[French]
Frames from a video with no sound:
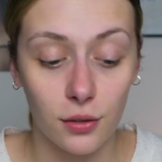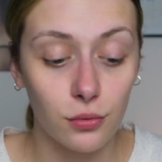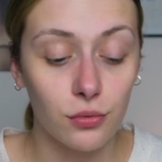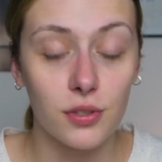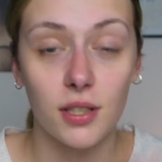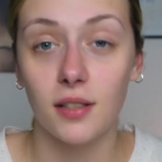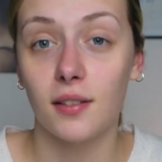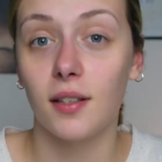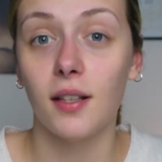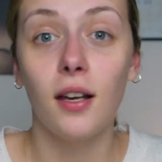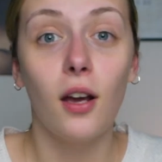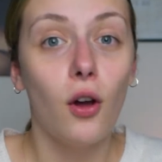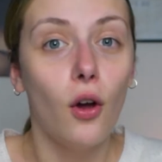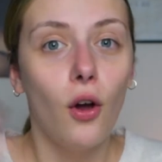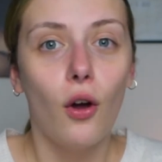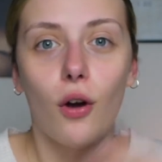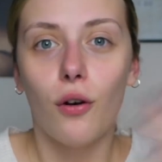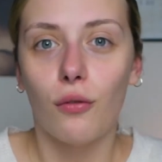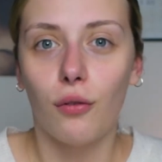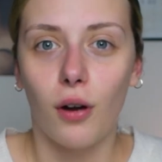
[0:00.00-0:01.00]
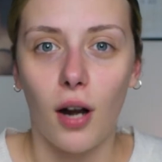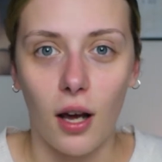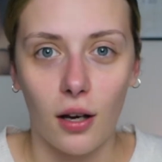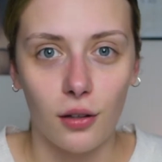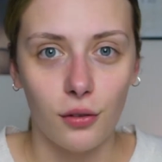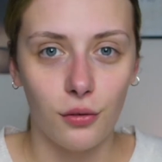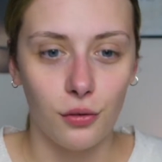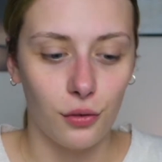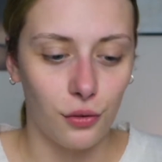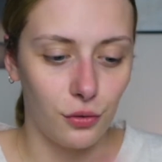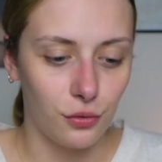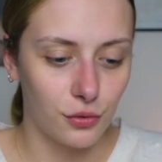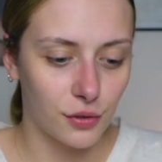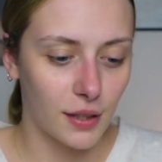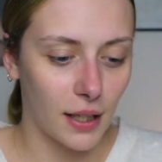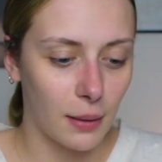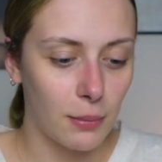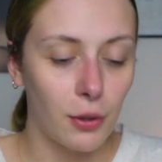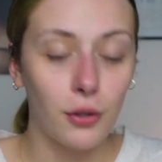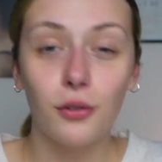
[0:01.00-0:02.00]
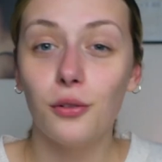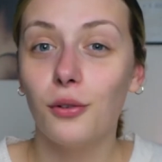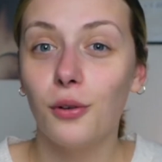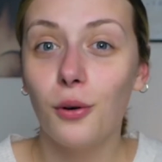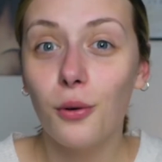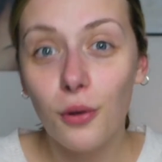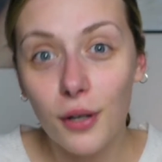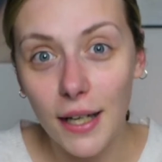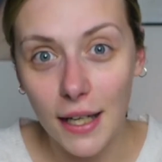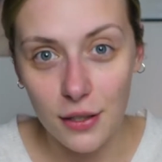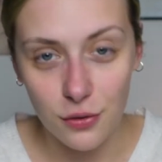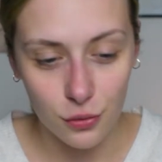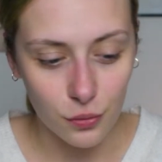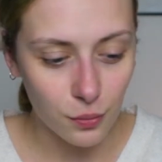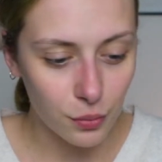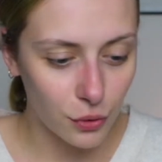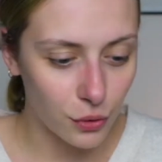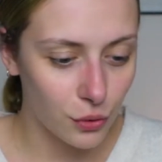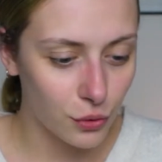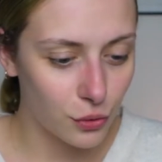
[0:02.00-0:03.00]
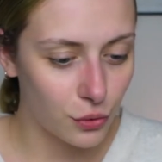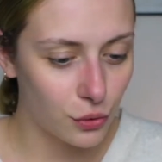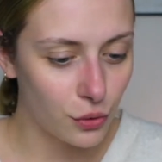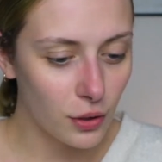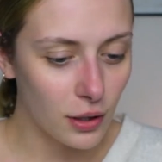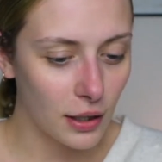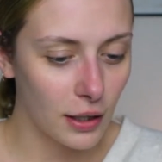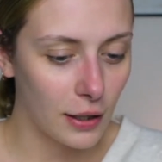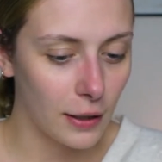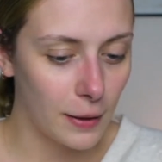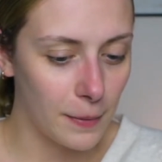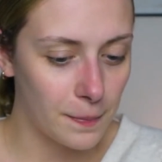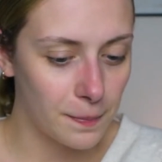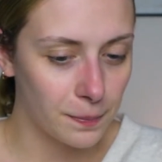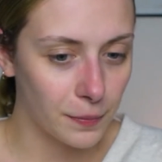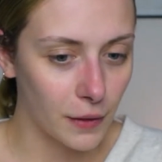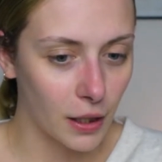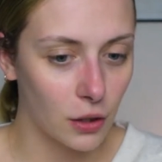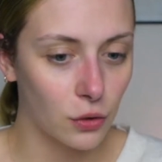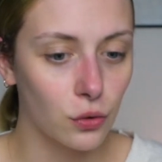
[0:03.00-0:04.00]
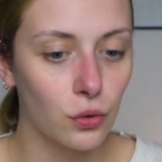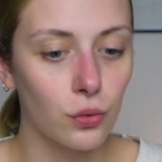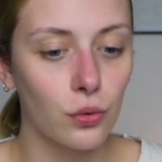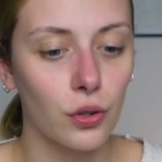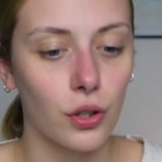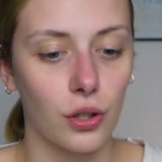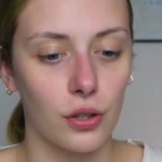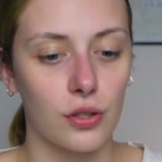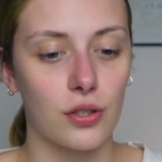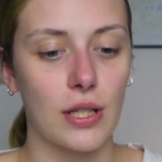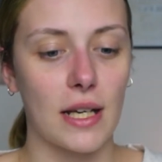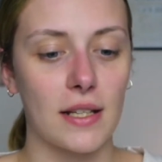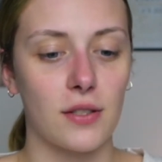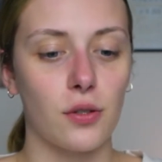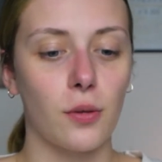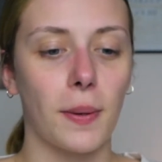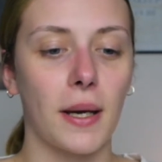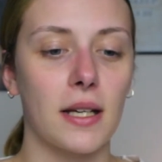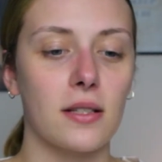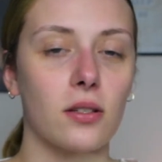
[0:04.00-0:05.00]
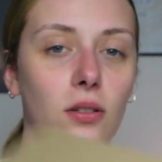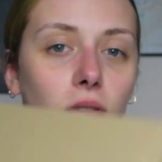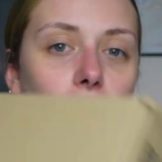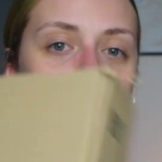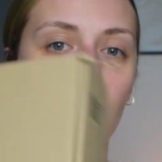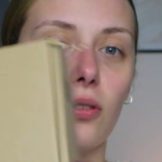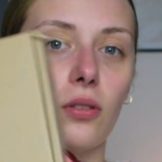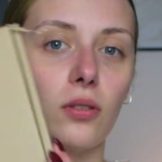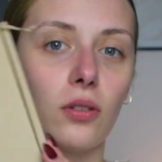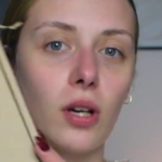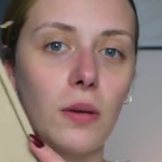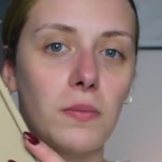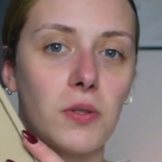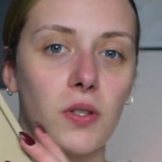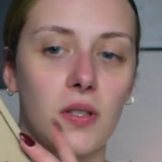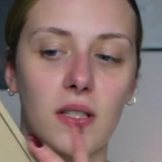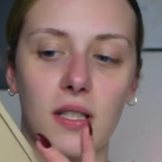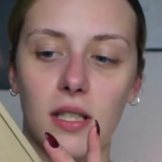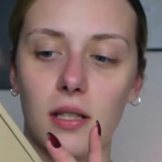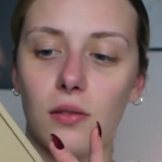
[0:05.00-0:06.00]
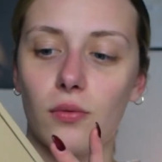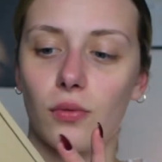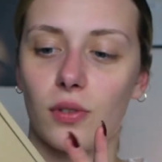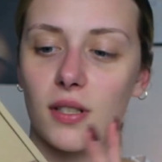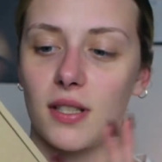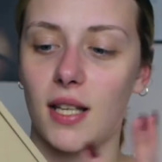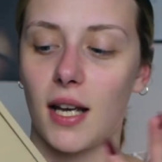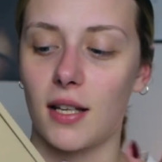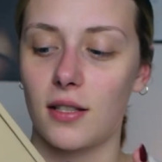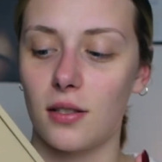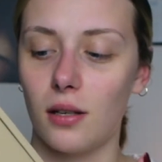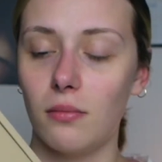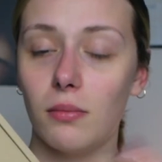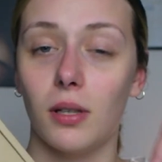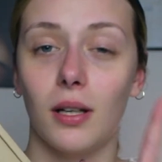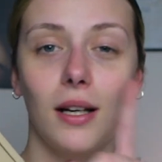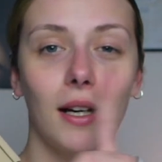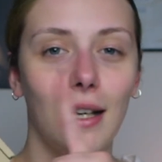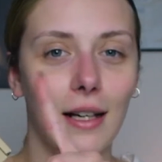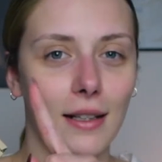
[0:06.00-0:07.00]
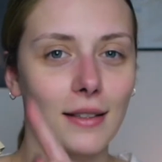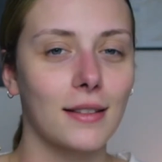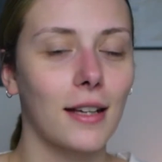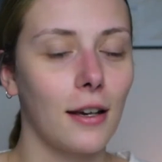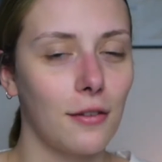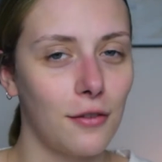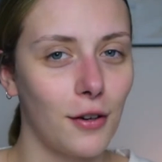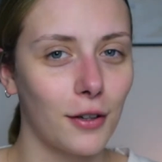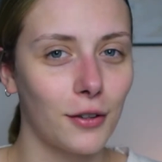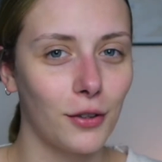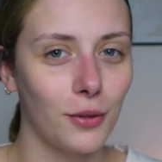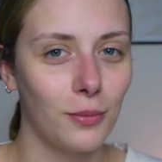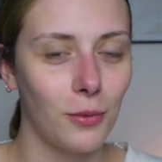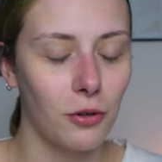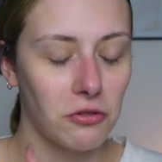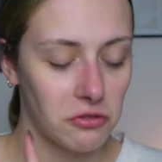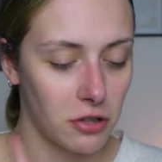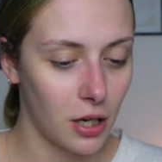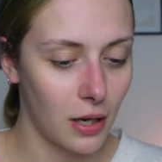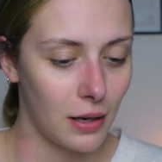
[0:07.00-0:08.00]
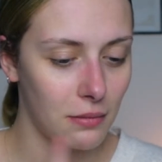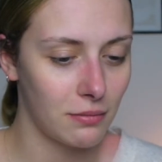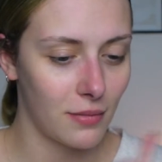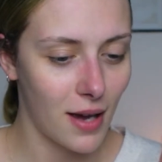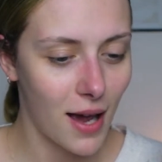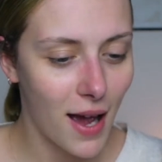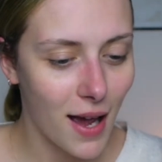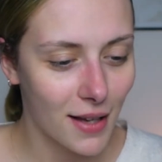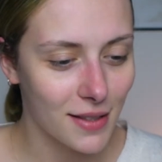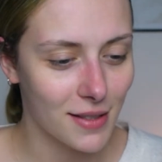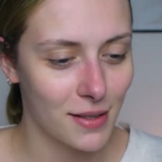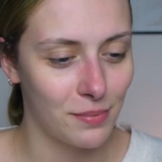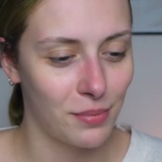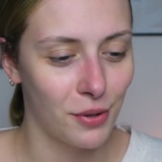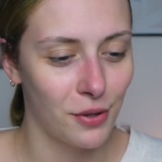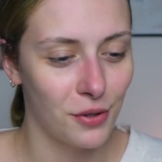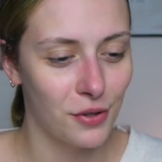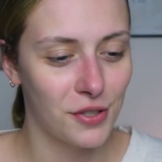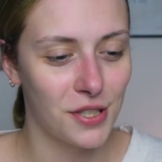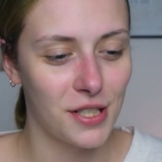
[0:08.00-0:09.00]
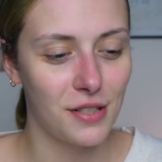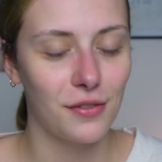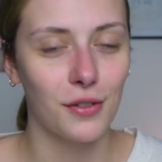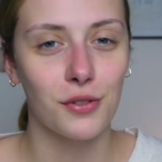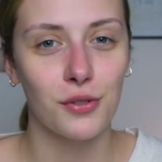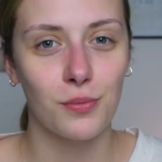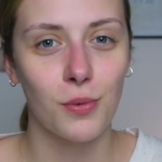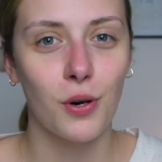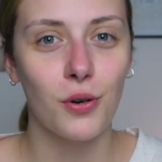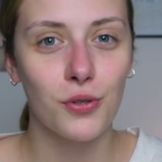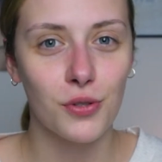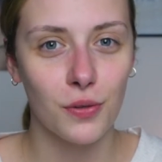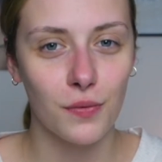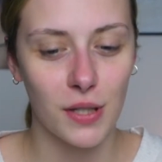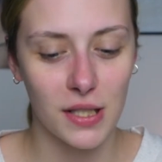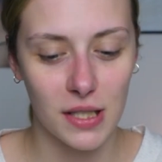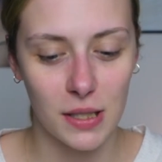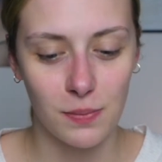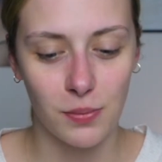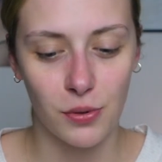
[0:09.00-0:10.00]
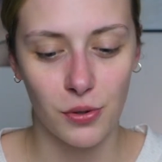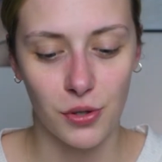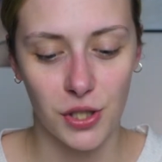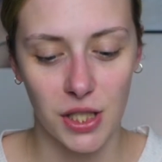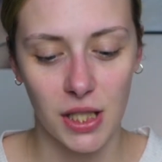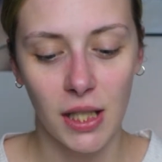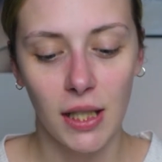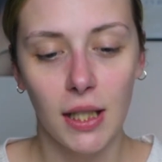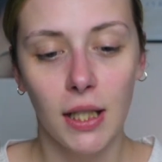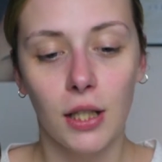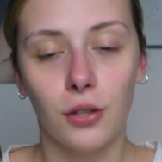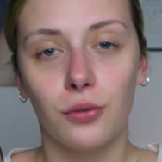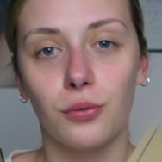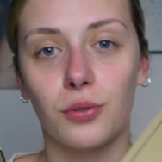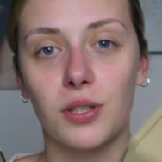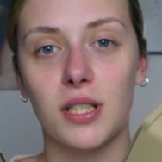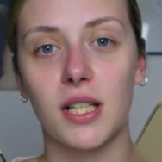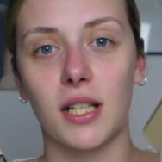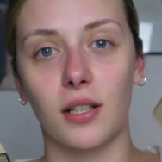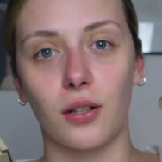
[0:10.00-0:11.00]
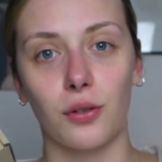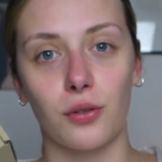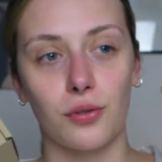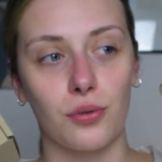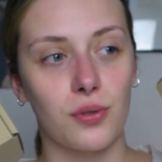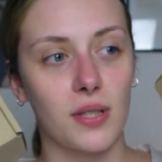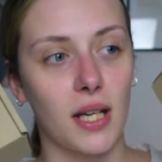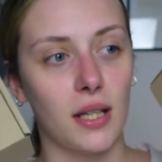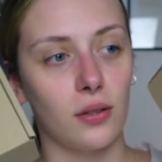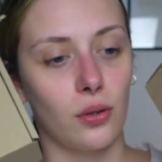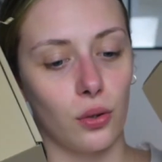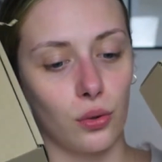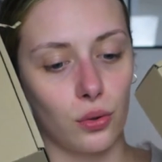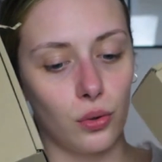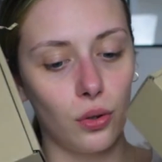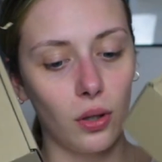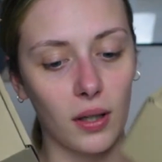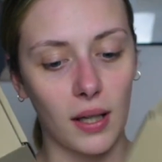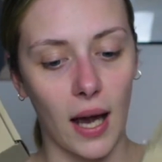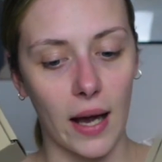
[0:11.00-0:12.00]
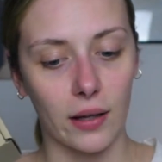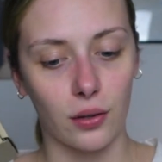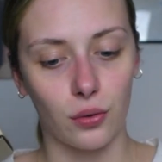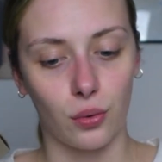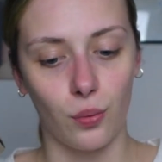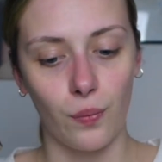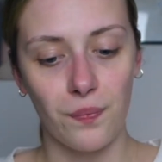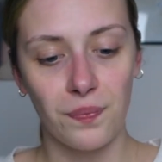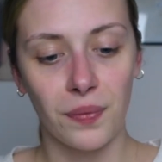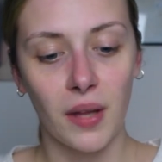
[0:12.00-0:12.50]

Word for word: donc c'était voilà une très bonne occasion pour le coup. donc ça se présente comme ceci, donc ça ressemble très fortement quand même à typologie, enfin du moins aux envois de typologie. Donc j'ai reçu ça dans deux cartons.